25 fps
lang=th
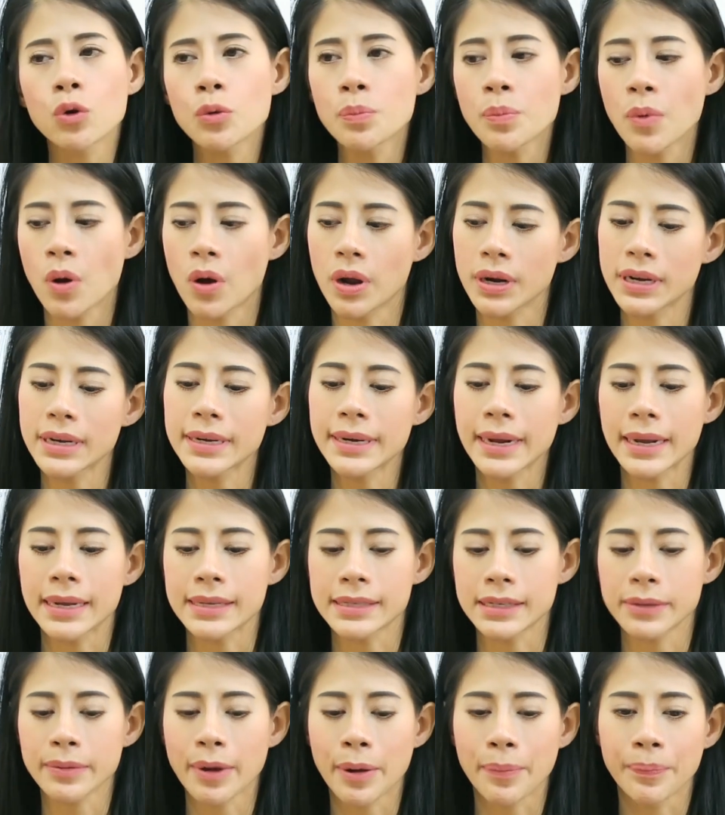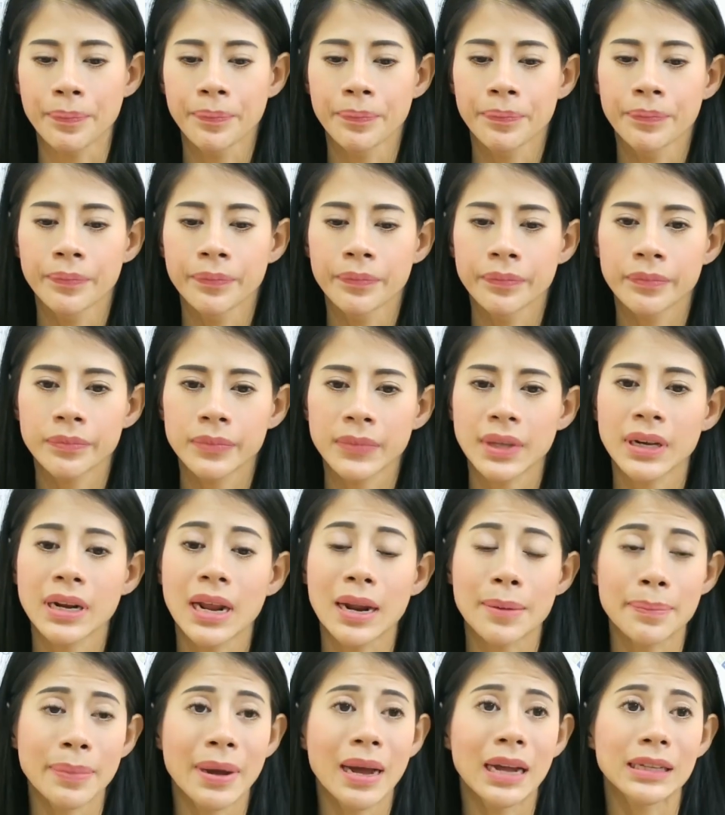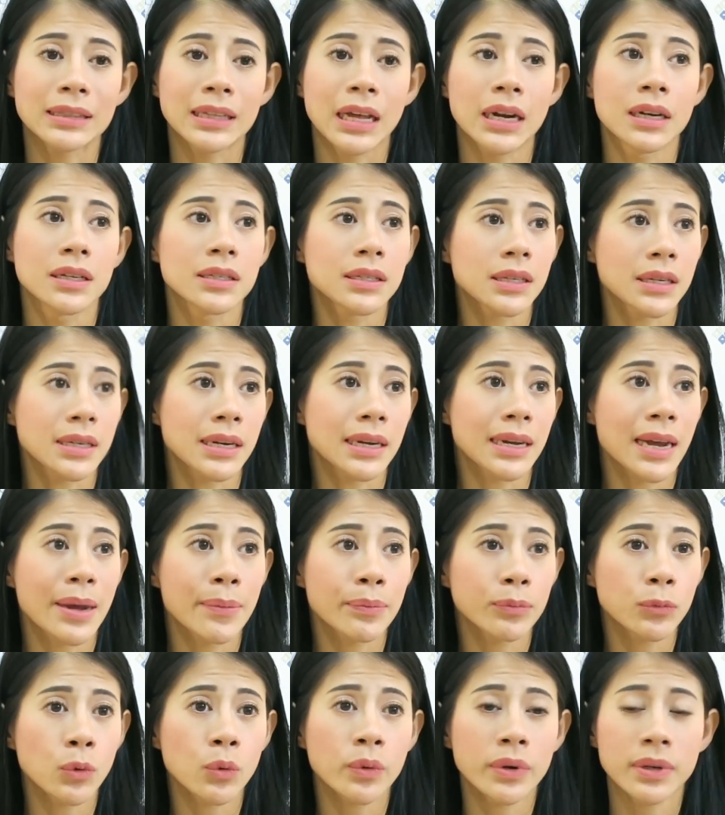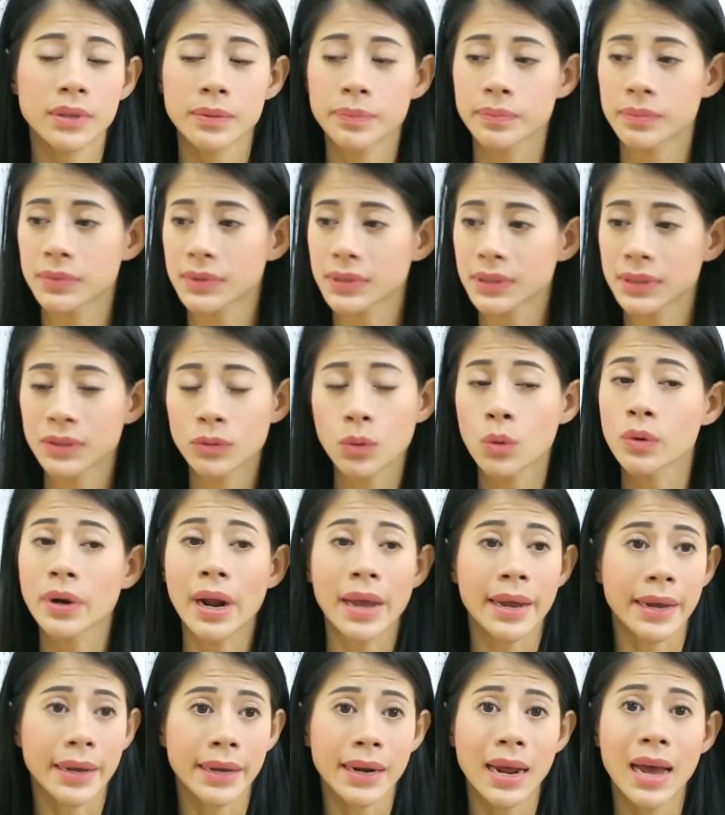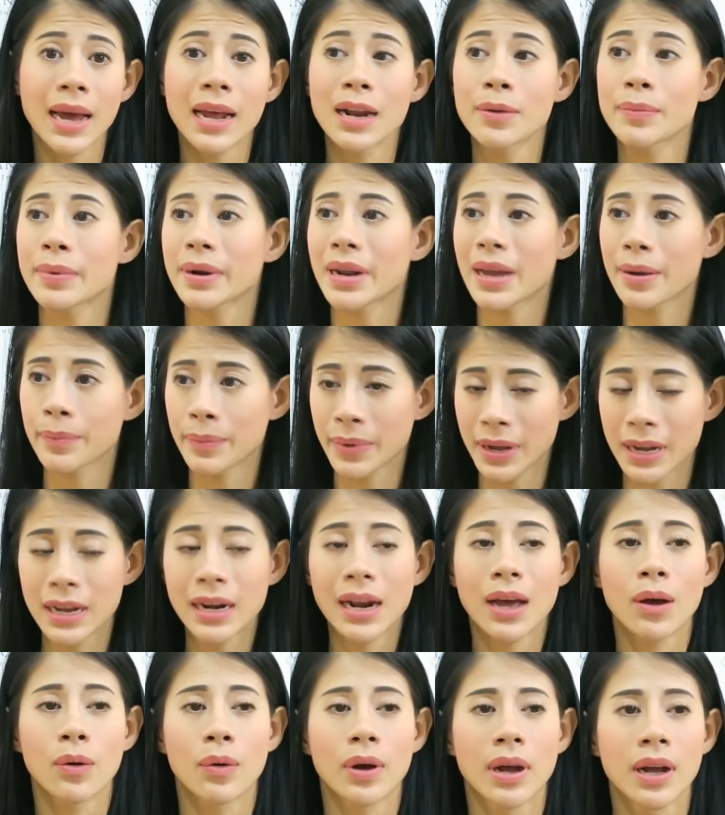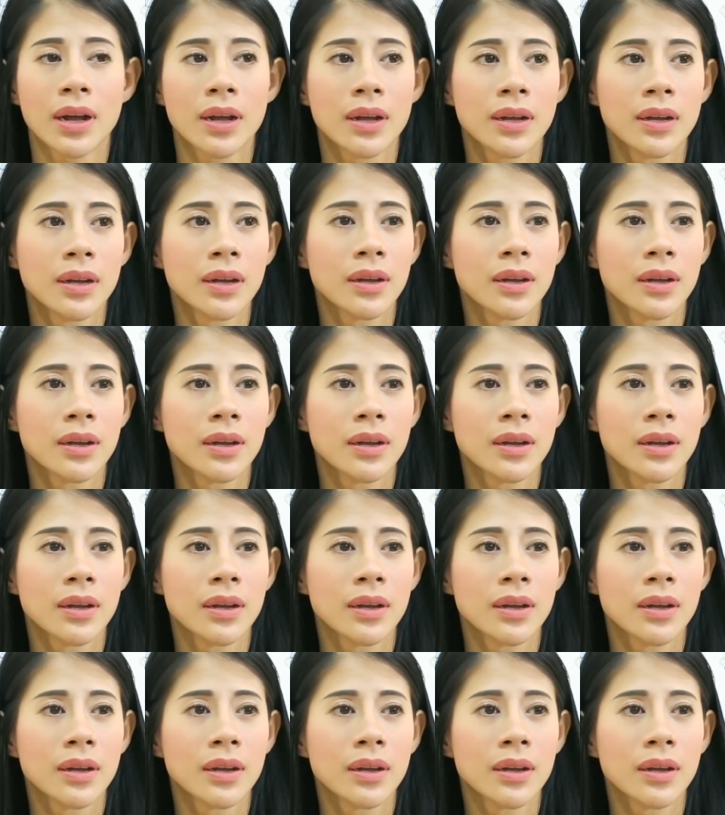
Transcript: ว่าคุณหมอที่ไหนจะแบบถนัดผ่าตัดหรือศัลยกรรมตรงตรงไหนก็ได้แล้วมาทำให้เราอะ